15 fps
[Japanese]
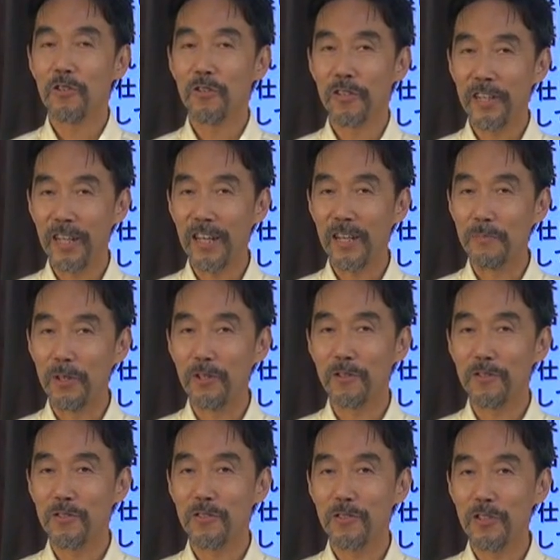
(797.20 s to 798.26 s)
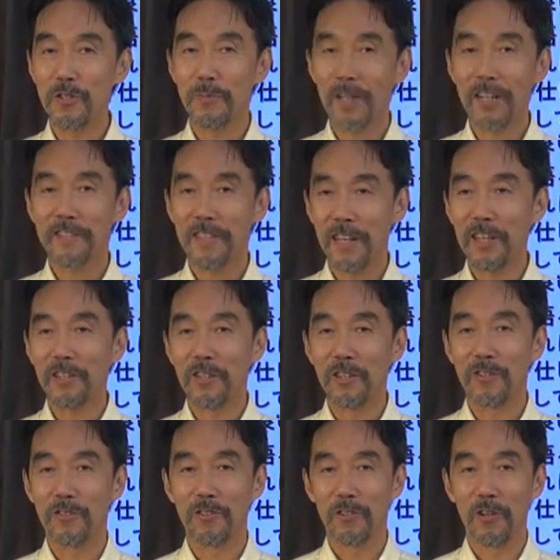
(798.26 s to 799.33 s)
日本語で身を慎みなさ
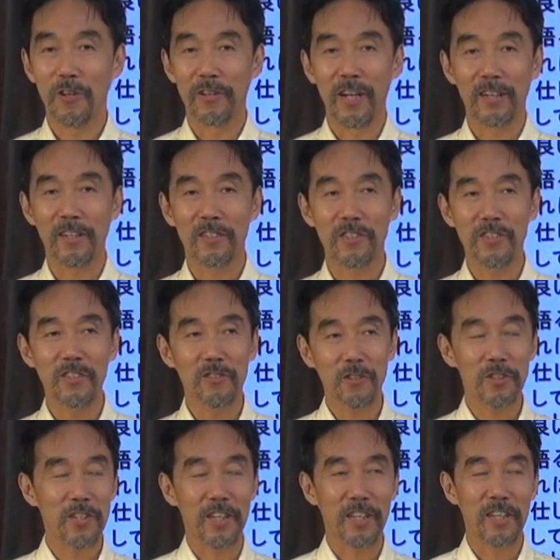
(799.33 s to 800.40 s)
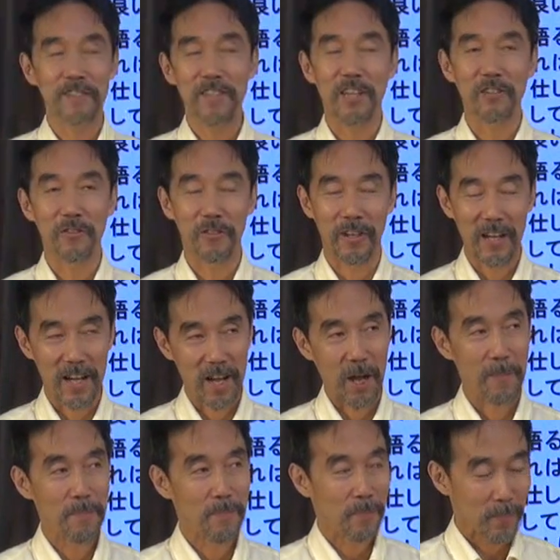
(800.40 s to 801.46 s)
いっていうとなんかきちんとしていなさいと
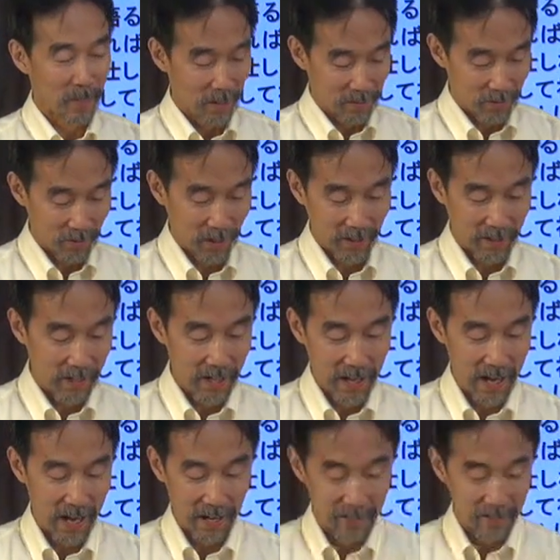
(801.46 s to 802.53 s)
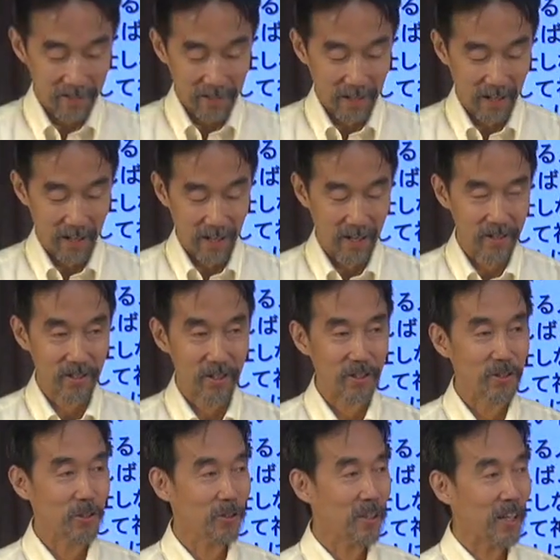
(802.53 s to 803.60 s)
かそれからあ
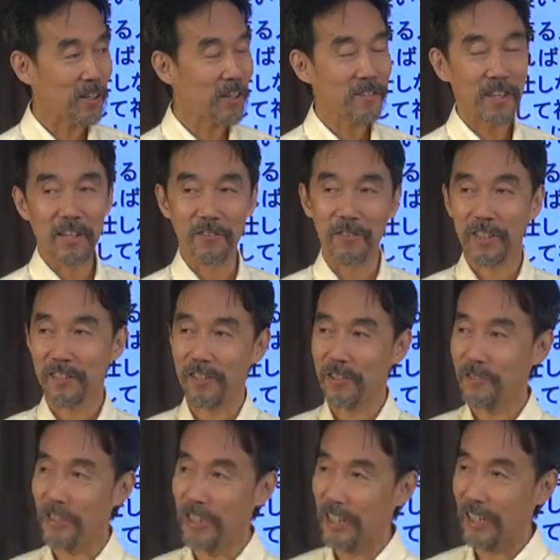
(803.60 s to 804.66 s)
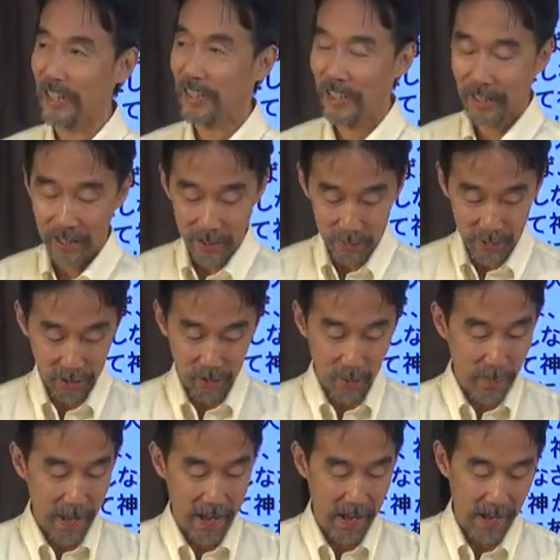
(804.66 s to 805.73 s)
慎重でありなさいとかっていうふうに
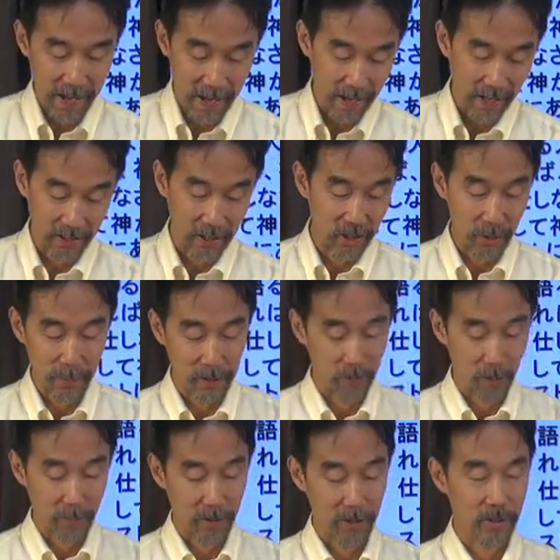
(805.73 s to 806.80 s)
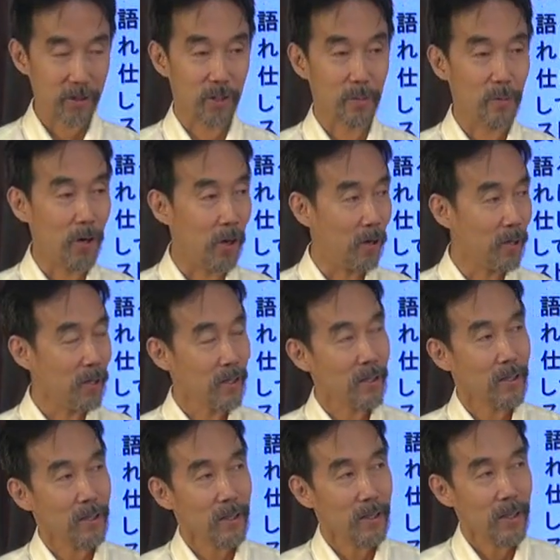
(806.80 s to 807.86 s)
受け止めてしまうと思うんですけども
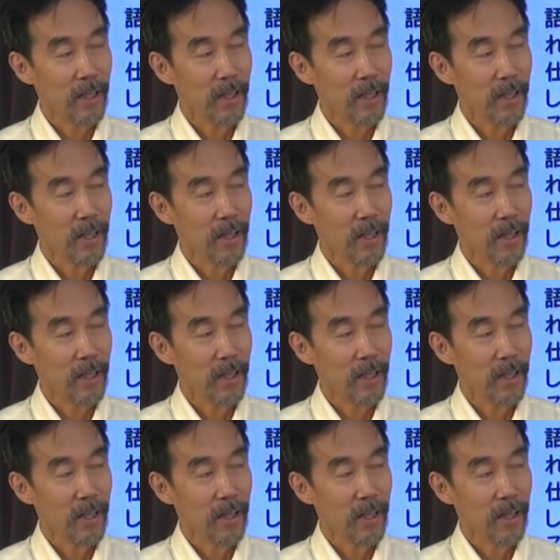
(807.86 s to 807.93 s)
